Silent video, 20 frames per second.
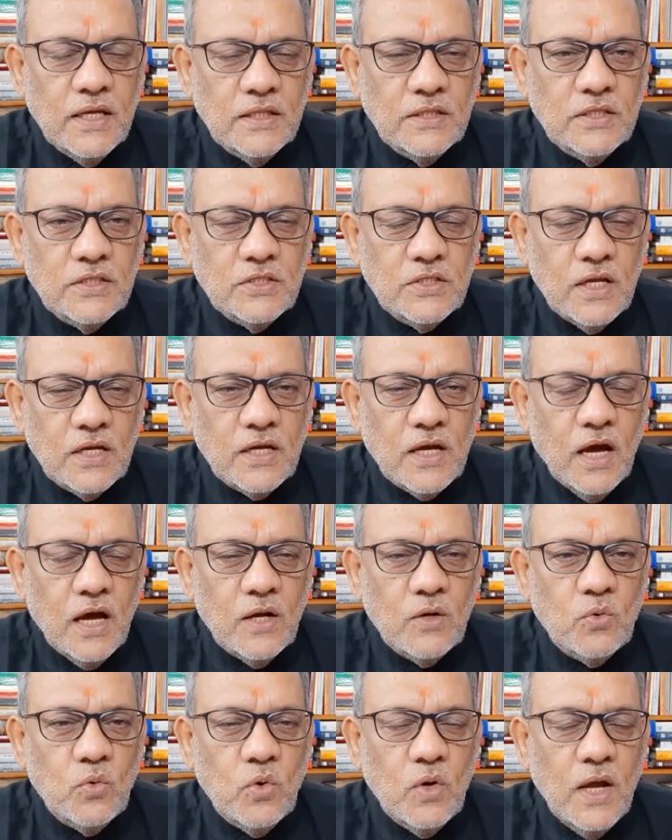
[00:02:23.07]
केंद्र
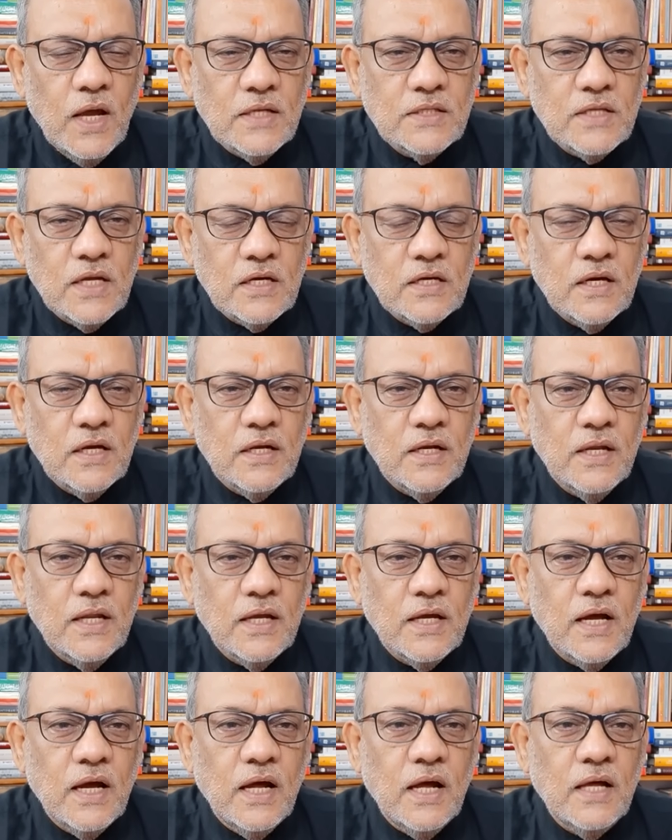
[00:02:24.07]
सरकार को ऐसा
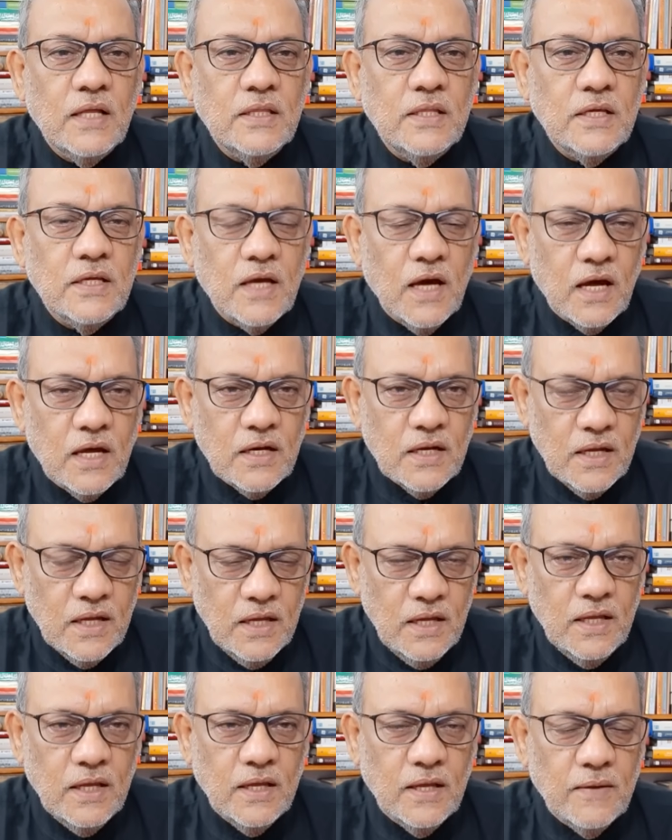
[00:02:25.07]
करने का अधिकार
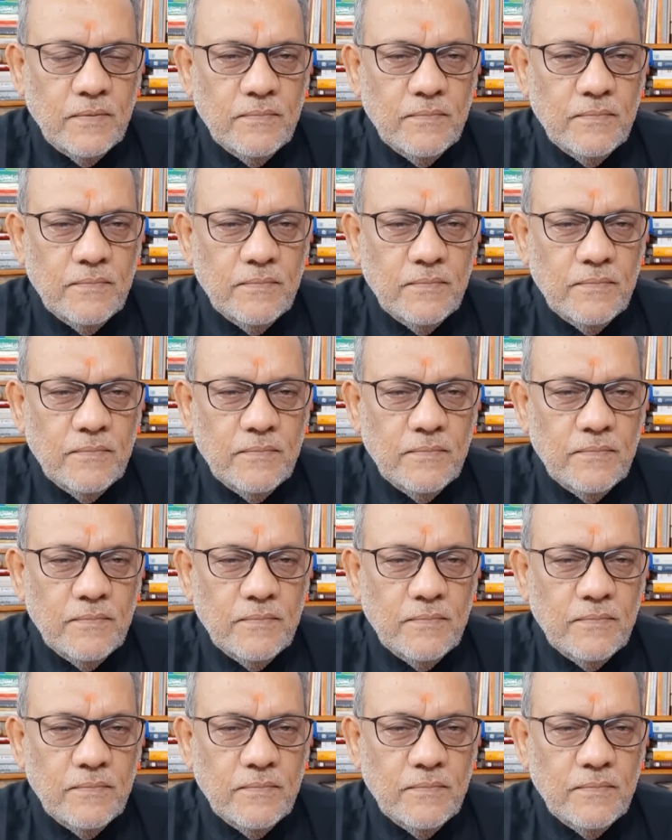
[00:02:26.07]
है